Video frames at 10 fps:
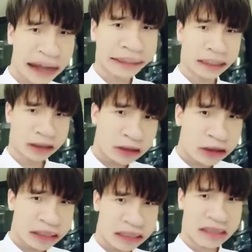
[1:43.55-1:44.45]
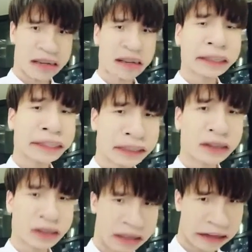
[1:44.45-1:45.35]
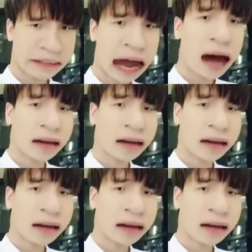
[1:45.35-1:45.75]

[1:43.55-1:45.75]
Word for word: 你就可以轻易的追到她。